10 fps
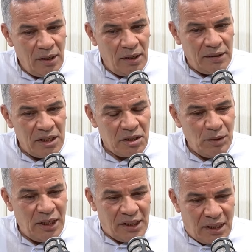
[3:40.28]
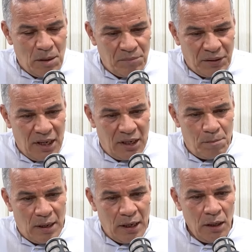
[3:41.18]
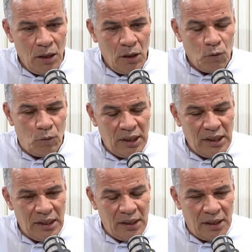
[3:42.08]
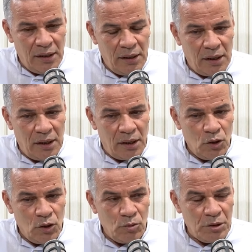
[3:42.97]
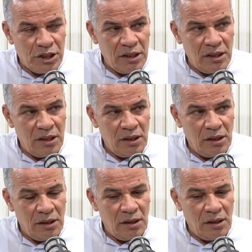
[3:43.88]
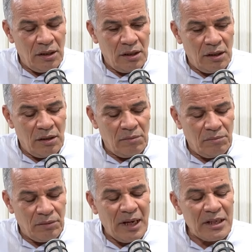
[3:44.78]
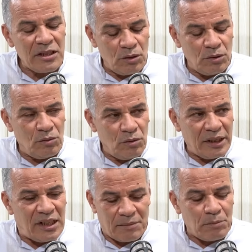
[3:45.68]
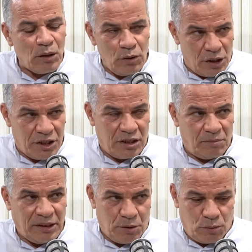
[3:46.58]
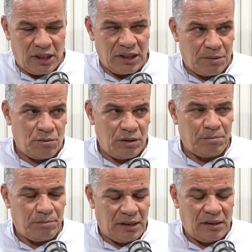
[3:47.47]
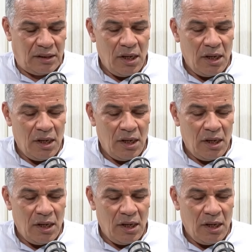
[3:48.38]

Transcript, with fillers: نجم واحد يخمم في قائمه والا آه وباش آه، فما حاجه نوريها لك بعد ما نقول لكش تو ما نحبش نقول خاطر من